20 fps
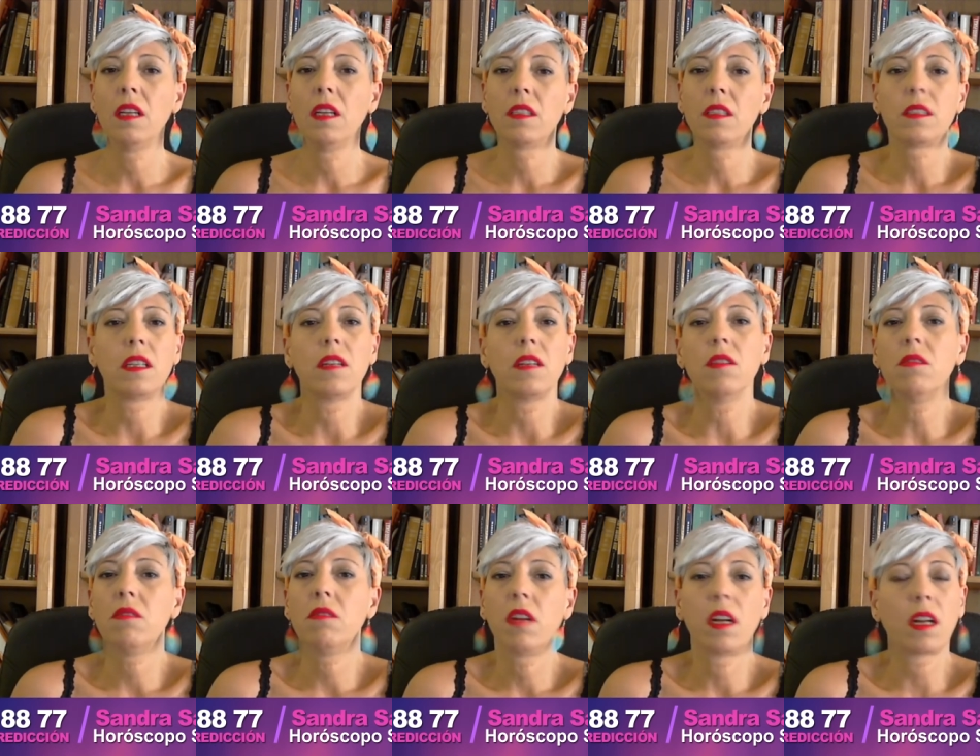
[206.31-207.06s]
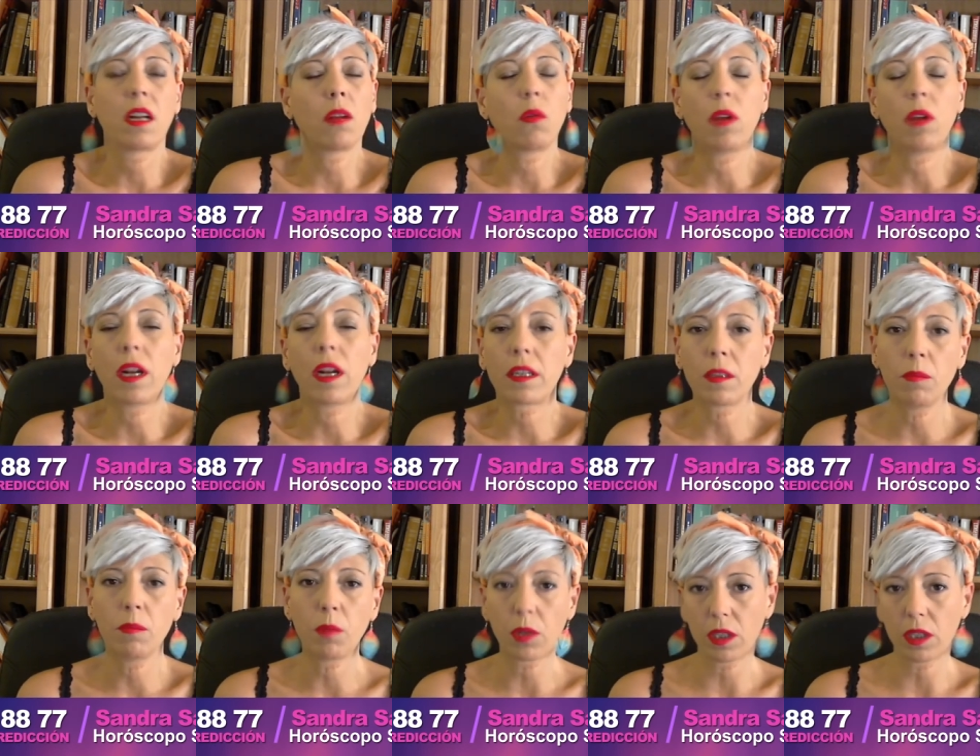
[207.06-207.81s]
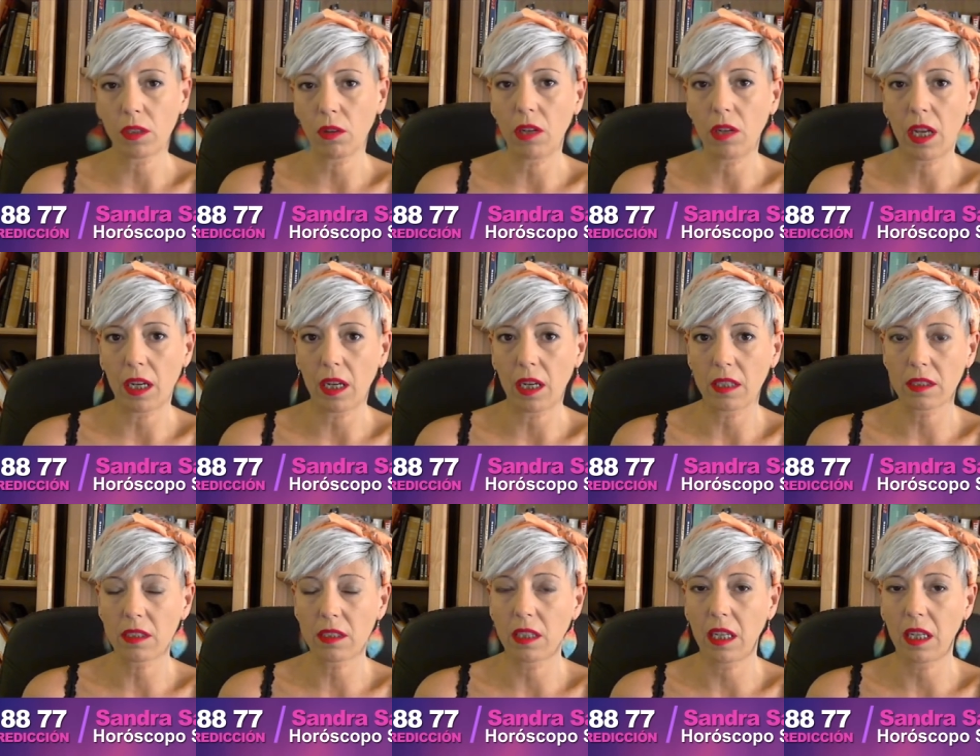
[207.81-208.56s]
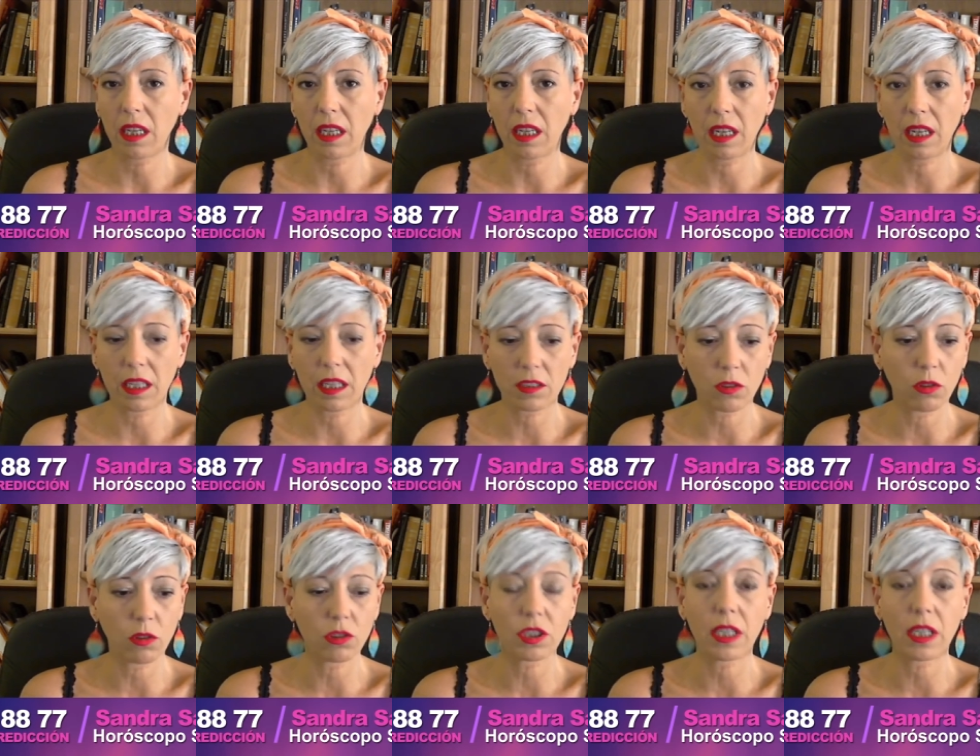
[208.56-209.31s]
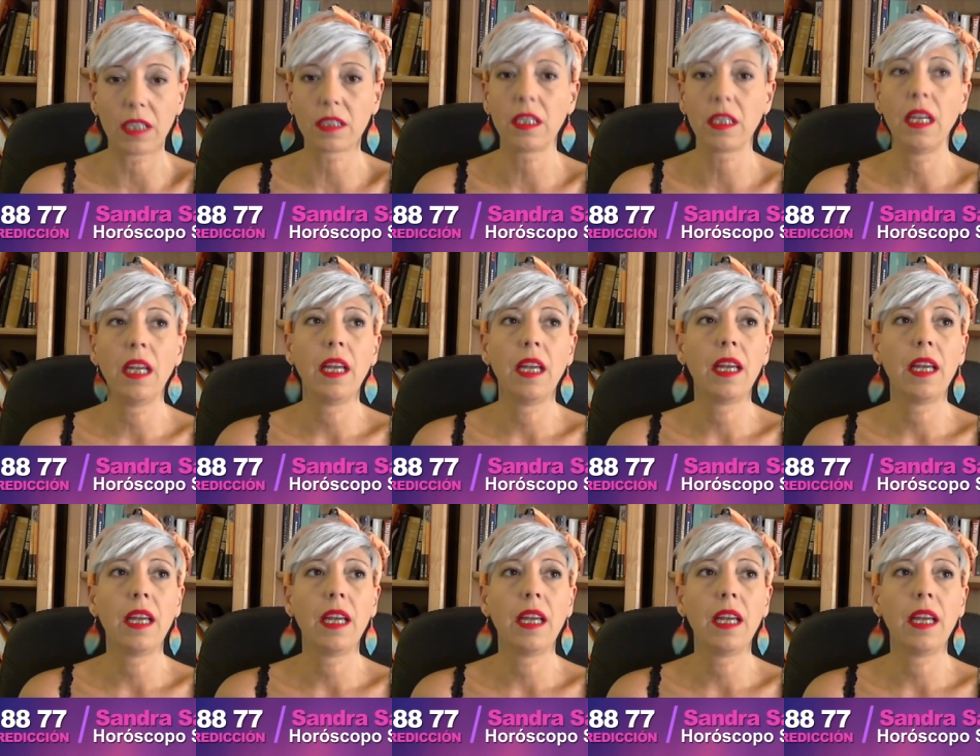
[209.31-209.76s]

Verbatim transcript: sino regularte un poquito las, eh, cosas.